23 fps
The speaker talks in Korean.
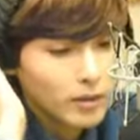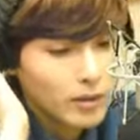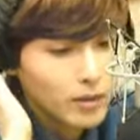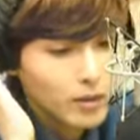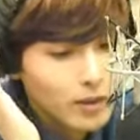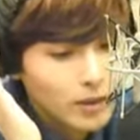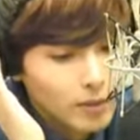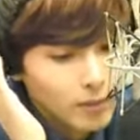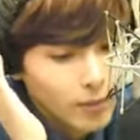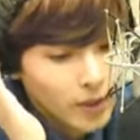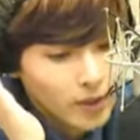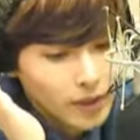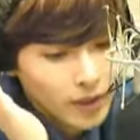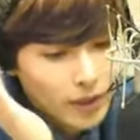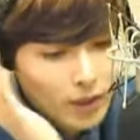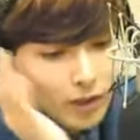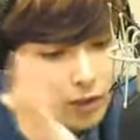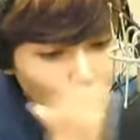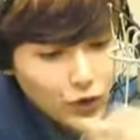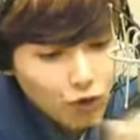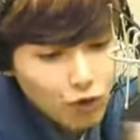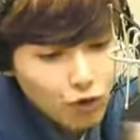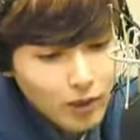편지
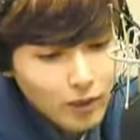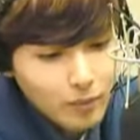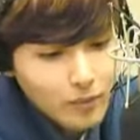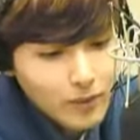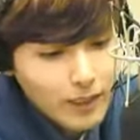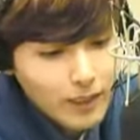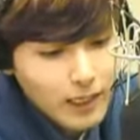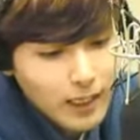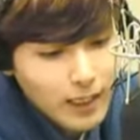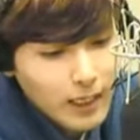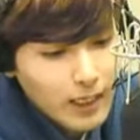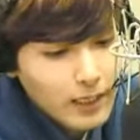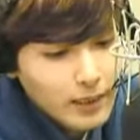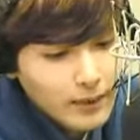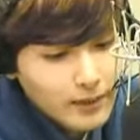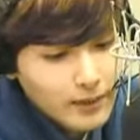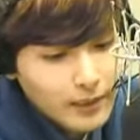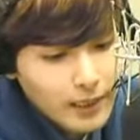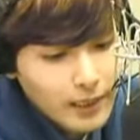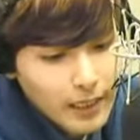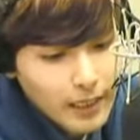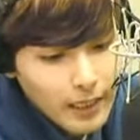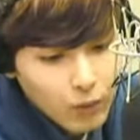읽어준 남자.
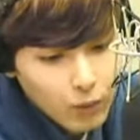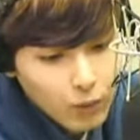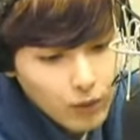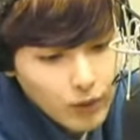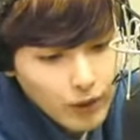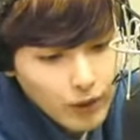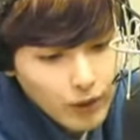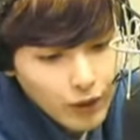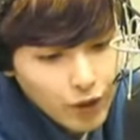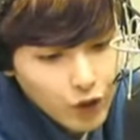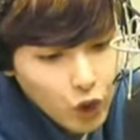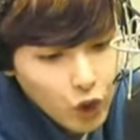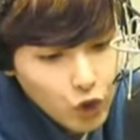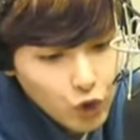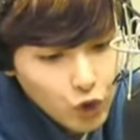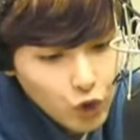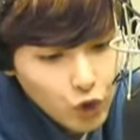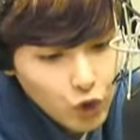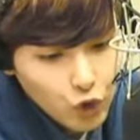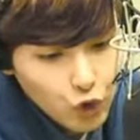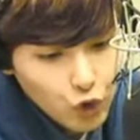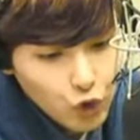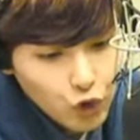네, 오늘
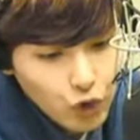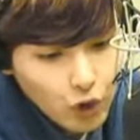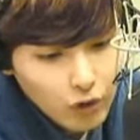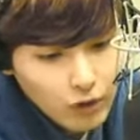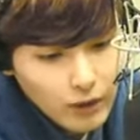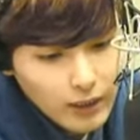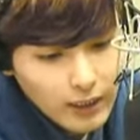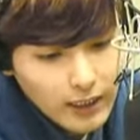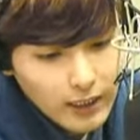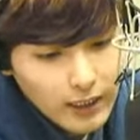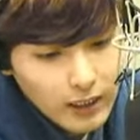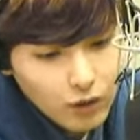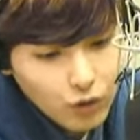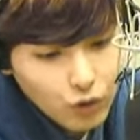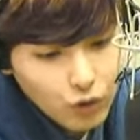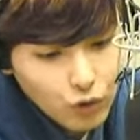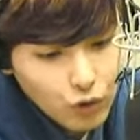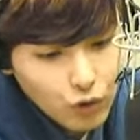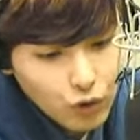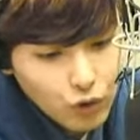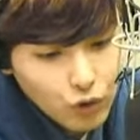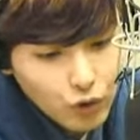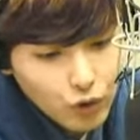전주
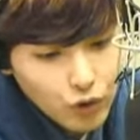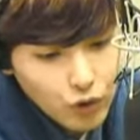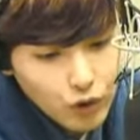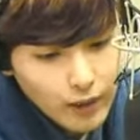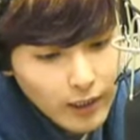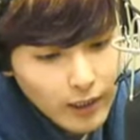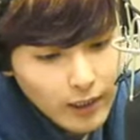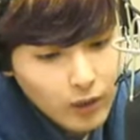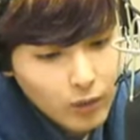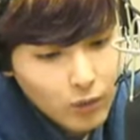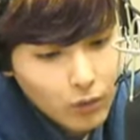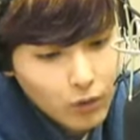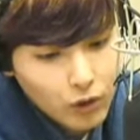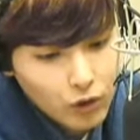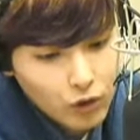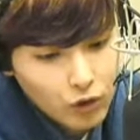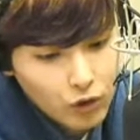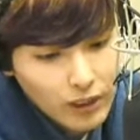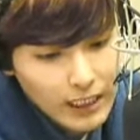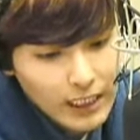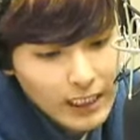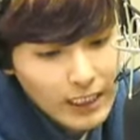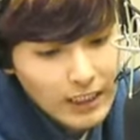덕진구에서
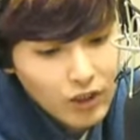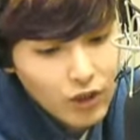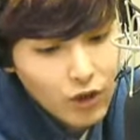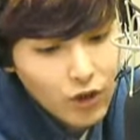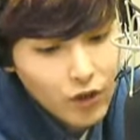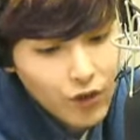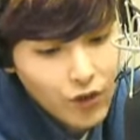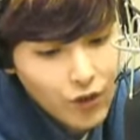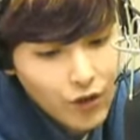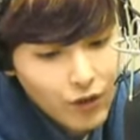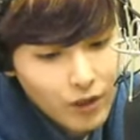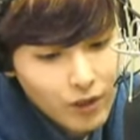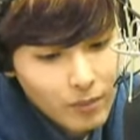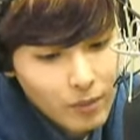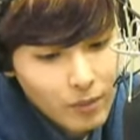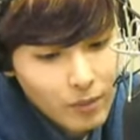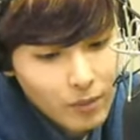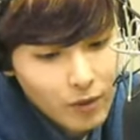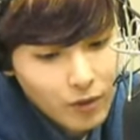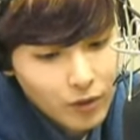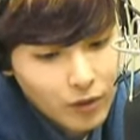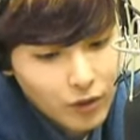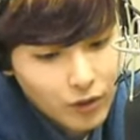보내주신 이정현님의
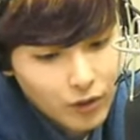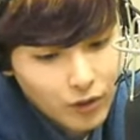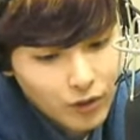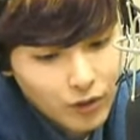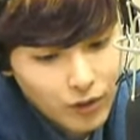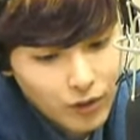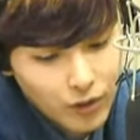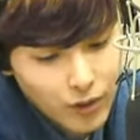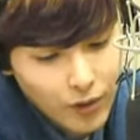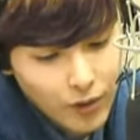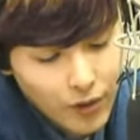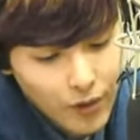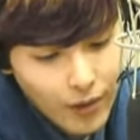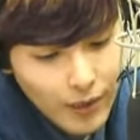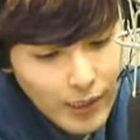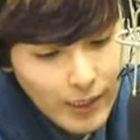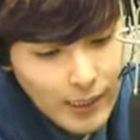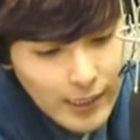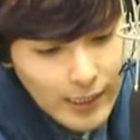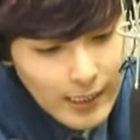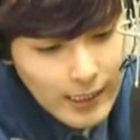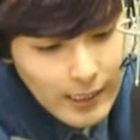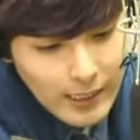편지였어요.
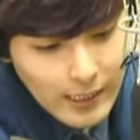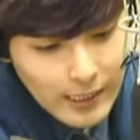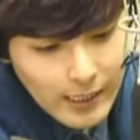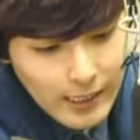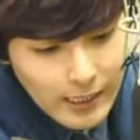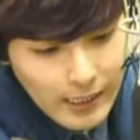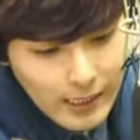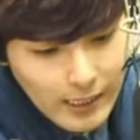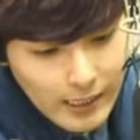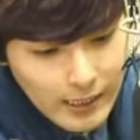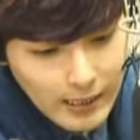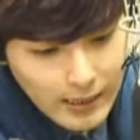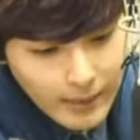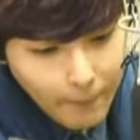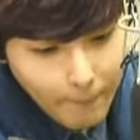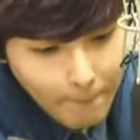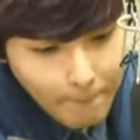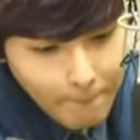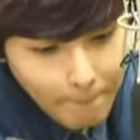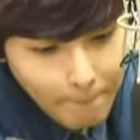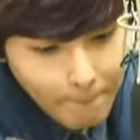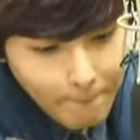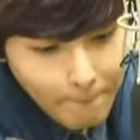
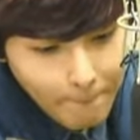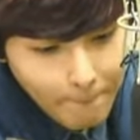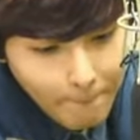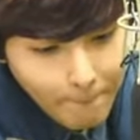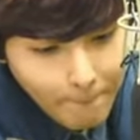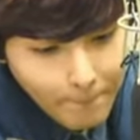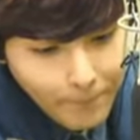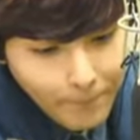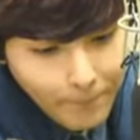음,